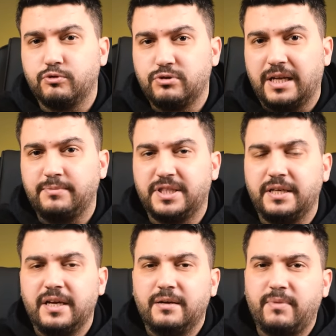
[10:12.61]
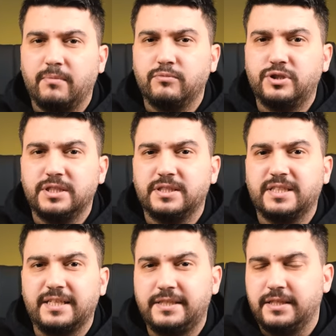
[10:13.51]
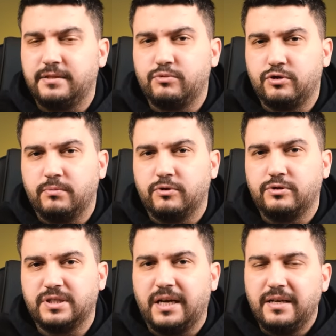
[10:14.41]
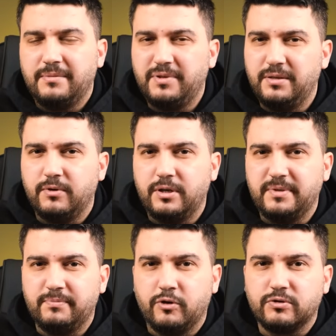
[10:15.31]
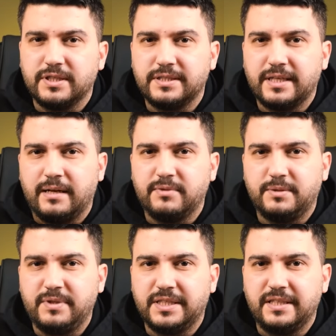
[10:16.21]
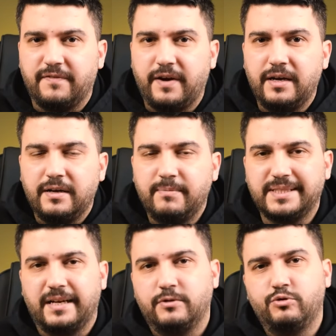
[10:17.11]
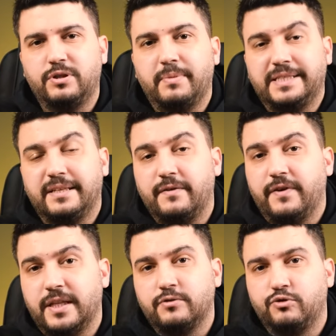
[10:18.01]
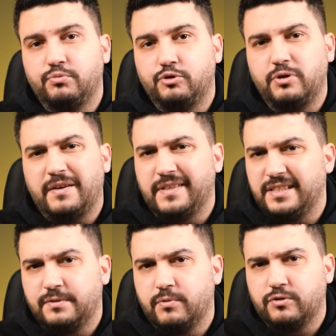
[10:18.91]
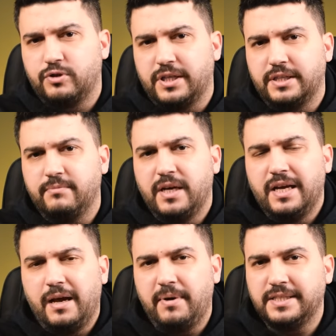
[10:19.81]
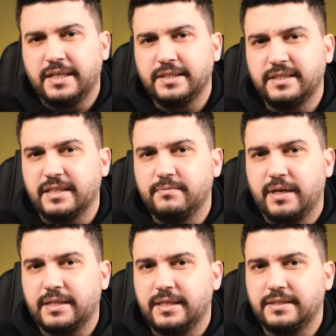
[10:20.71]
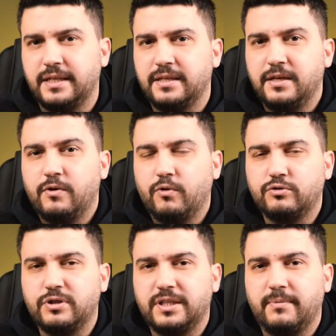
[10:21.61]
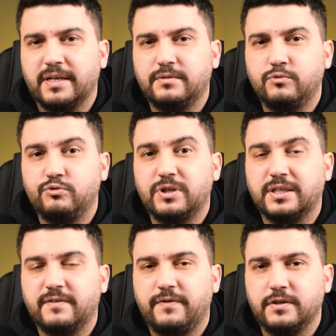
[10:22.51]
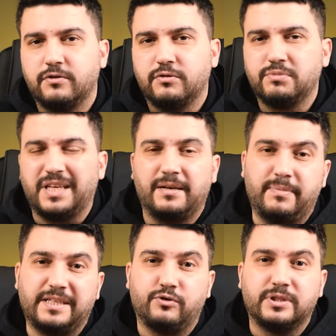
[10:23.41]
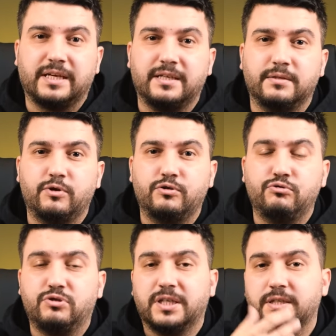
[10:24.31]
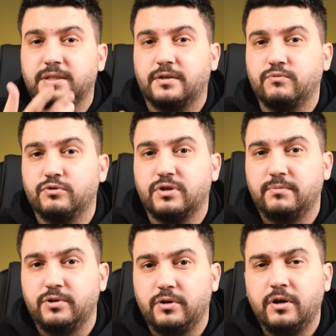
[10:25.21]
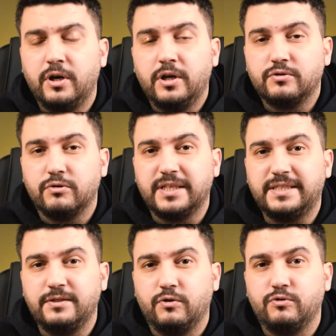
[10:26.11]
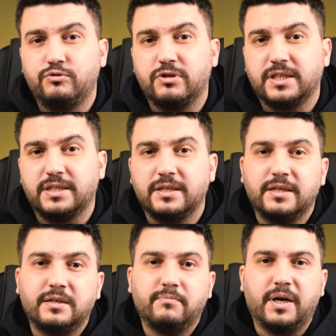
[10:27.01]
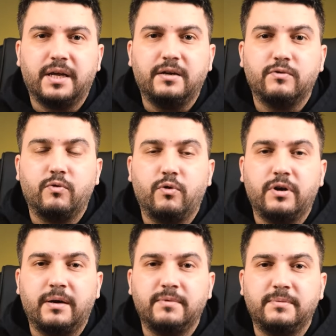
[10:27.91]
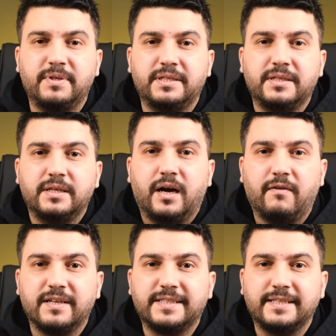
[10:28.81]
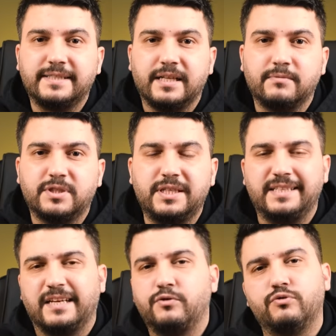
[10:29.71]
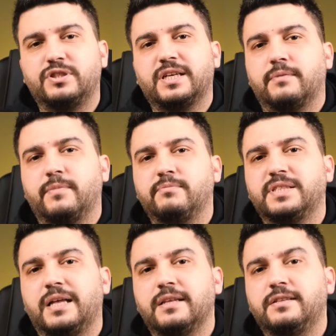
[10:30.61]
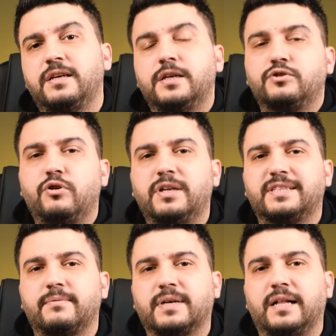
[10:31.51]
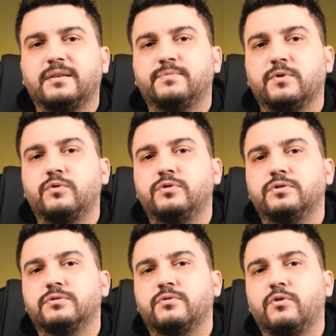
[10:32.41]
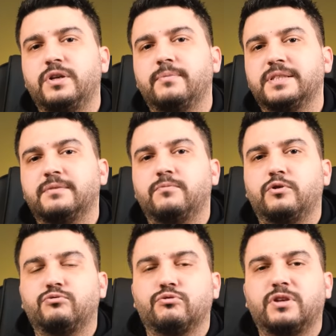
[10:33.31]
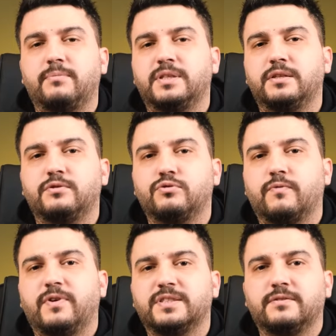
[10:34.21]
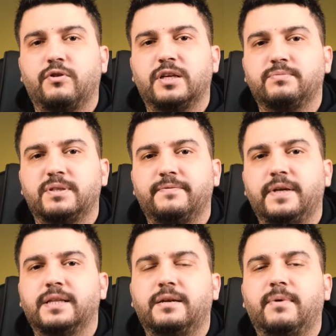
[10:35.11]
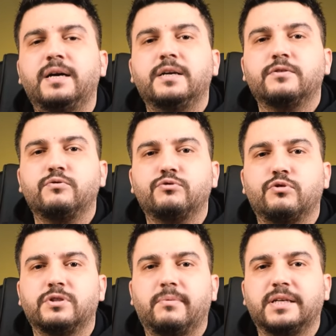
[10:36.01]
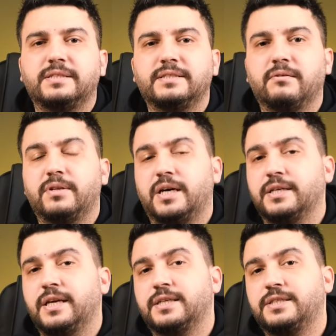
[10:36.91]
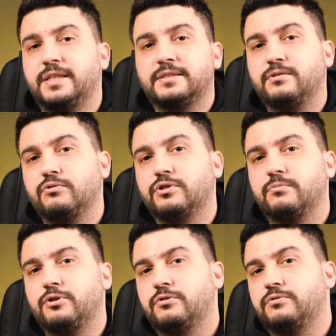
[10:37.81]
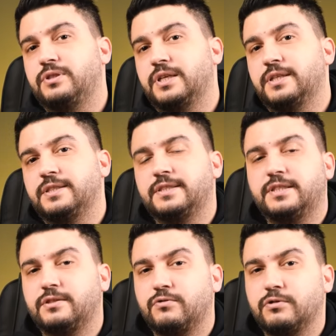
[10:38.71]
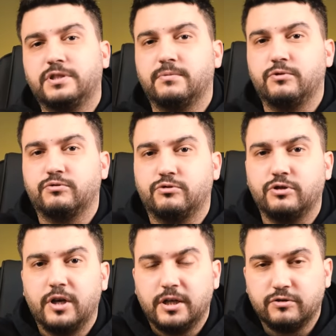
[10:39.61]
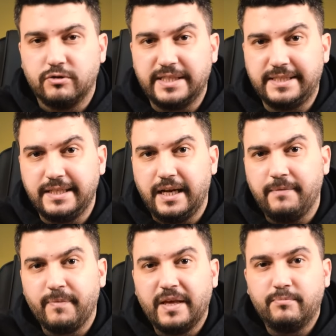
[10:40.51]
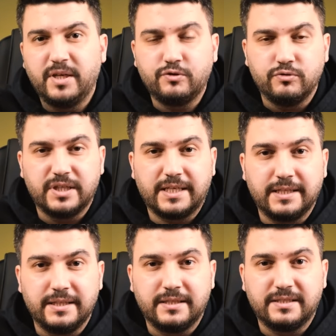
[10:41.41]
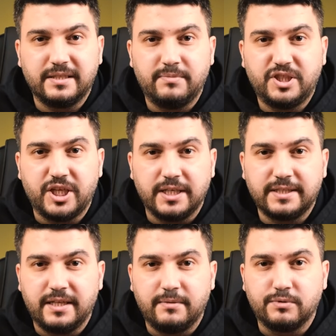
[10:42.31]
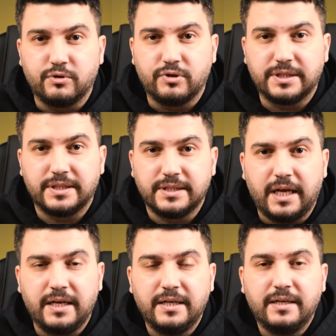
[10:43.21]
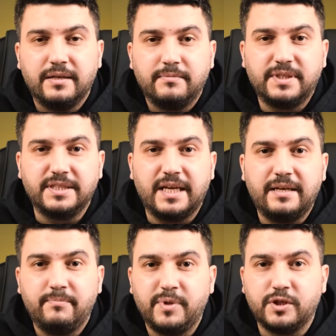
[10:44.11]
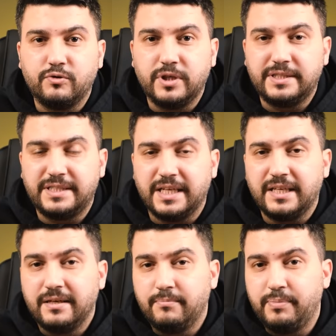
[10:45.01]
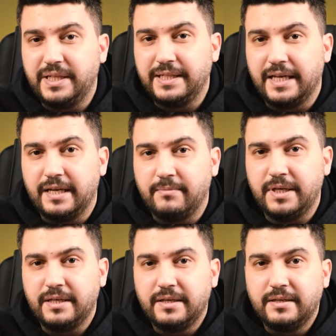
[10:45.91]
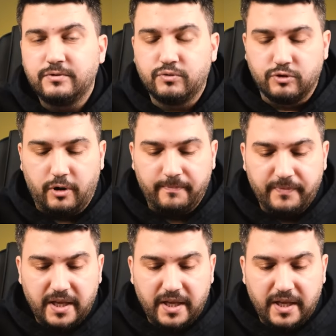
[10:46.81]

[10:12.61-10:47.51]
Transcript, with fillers: Bu güzel bir şey. Ben bu cihazı test ettiğim süre boyunca pili böyle bitme noktasına gelmişti bir iki defa. Mesela %5'lere falan düşmüştü. Evden çıkmak üzereydim. Hemen şarja taktım arkadaşlar. O sürede baktım %40 falan olmuş. Yani 5-10 dakikada böyle %40'lara vurdurabiliyor. Dolayısıyla o %40 bana önemli bir avantaj sağlamıştı. Neden? Günü çıkartmamı sağladı. Şöyle tabii kalkıp da oyun oynamadım, böyle sosyal medyada çok fazla dolaşmadım falan ama günün sonunda baktığınız zaman arayan kişiler size ulaşabiliyor. Siz aradığınız kişilere ulaşabiliyorsunuz. Dolayısıyla 5-10 dakikalık kısa bir şarj deneyimi sonrasında size bir gün yetecek pil deneyimi sunuyor.